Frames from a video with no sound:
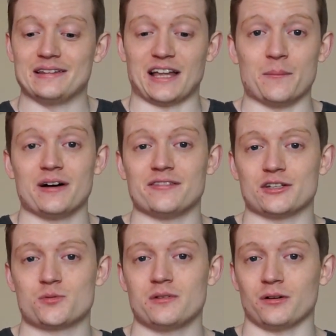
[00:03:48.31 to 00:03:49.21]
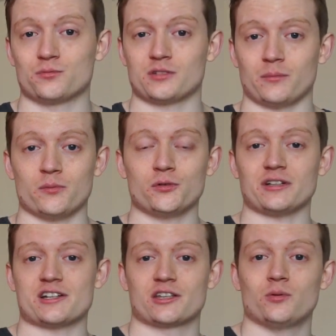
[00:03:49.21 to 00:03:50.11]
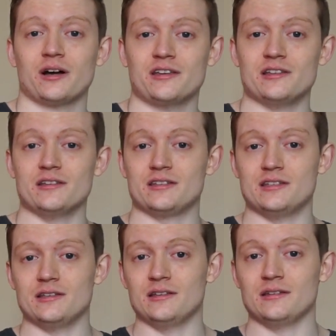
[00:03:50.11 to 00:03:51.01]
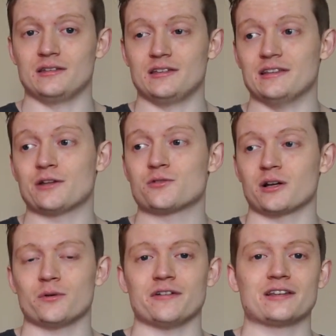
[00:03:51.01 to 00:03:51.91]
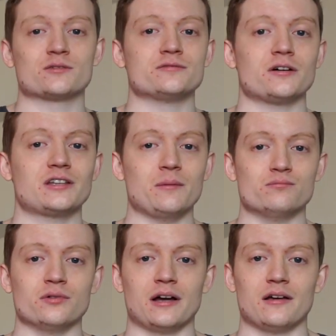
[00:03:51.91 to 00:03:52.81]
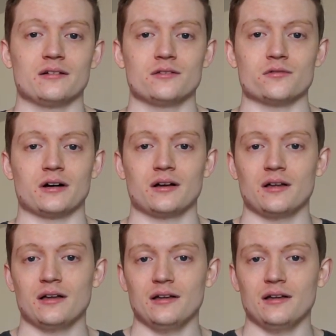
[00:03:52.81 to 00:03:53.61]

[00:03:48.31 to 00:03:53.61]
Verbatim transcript: ta main va suivre tout simplement une trajectoire qui naturellement va être confortable pour elle, tu vois